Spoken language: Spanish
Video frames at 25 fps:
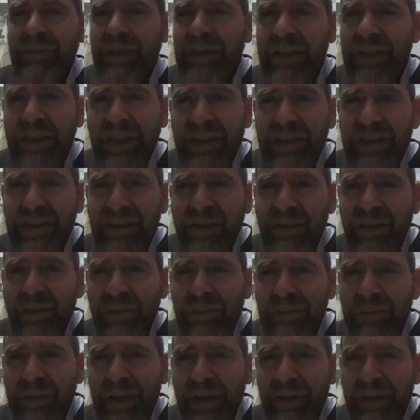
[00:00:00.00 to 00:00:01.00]
Y este
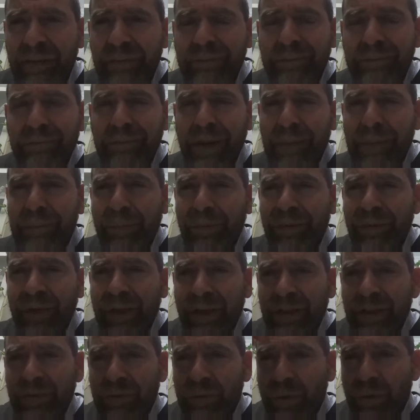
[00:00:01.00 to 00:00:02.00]
hombre va a
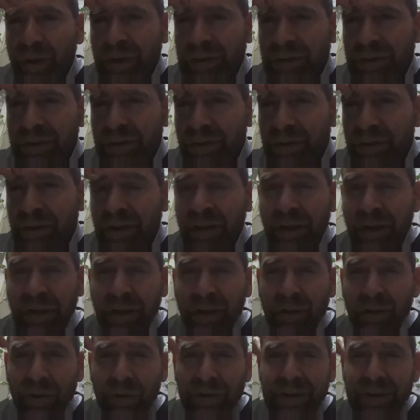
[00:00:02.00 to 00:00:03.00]
poder en su acción,
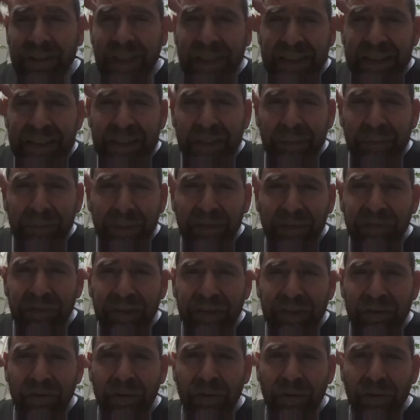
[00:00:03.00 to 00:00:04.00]
con tanta
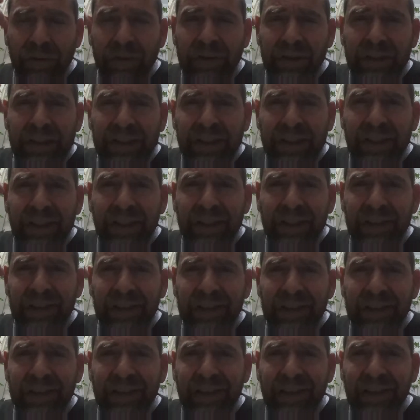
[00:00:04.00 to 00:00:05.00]
perfección, con tanta
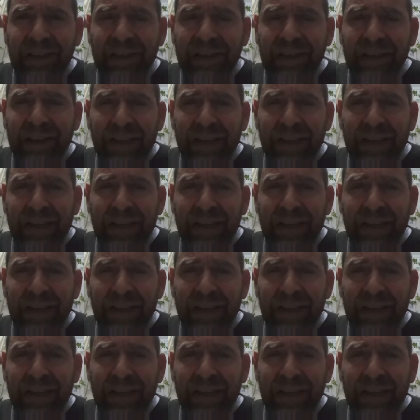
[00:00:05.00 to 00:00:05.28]
grandeza,